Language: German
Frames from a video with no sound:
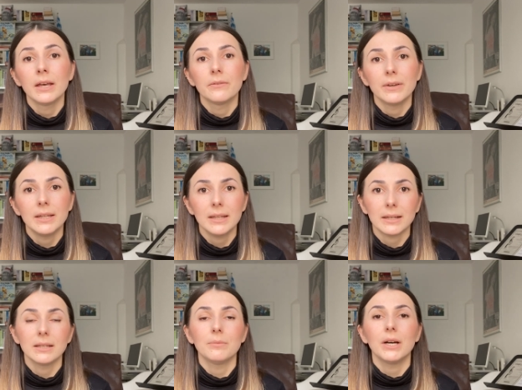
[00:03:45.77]
Wenn nach
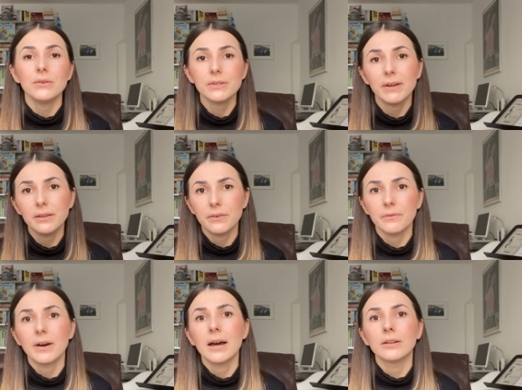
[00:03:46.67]
dem
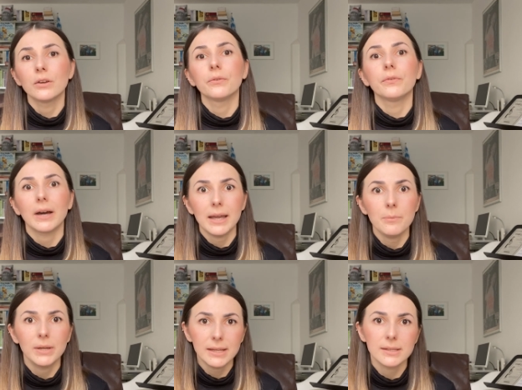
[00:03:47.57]
Auswahlverfahren noch freie
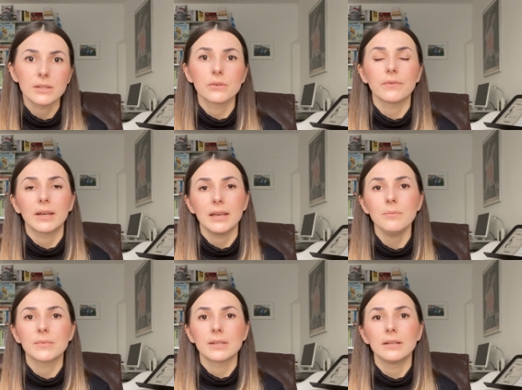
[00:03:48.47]
Plätze zu
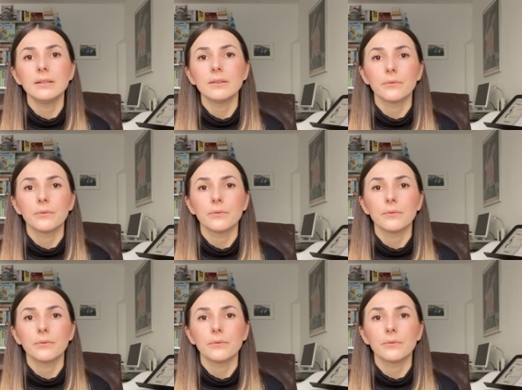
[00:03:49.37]
vergeben sind,